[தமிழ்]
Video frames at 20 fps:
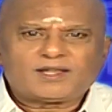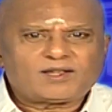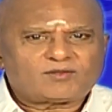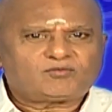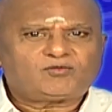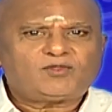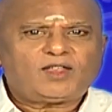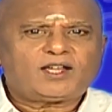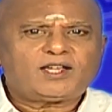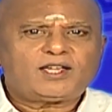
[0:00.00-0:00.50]

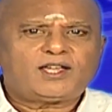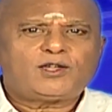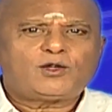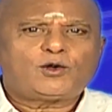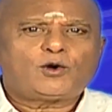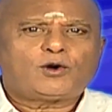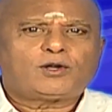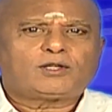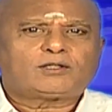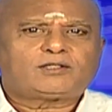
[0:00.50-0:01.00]
எத்தகைய
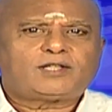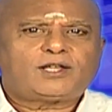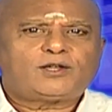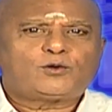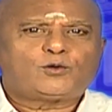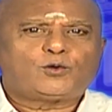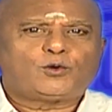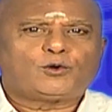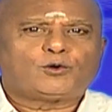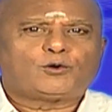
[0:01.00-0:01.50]
யோகத்தை
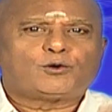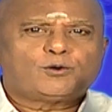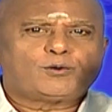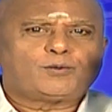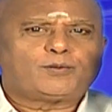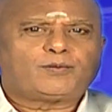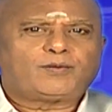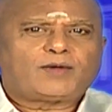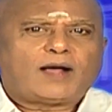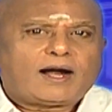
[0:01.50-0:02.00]

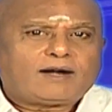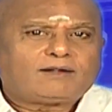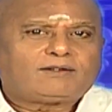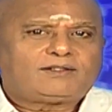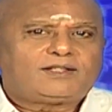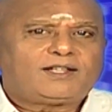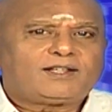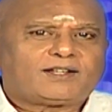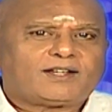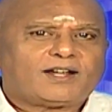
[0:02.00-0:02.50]
கொடுக்கும்
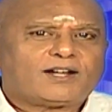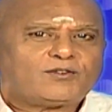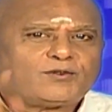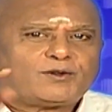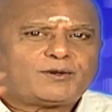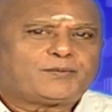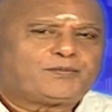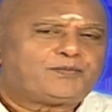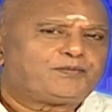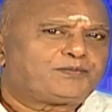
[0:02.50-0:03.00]
அடுத்த கேள்வி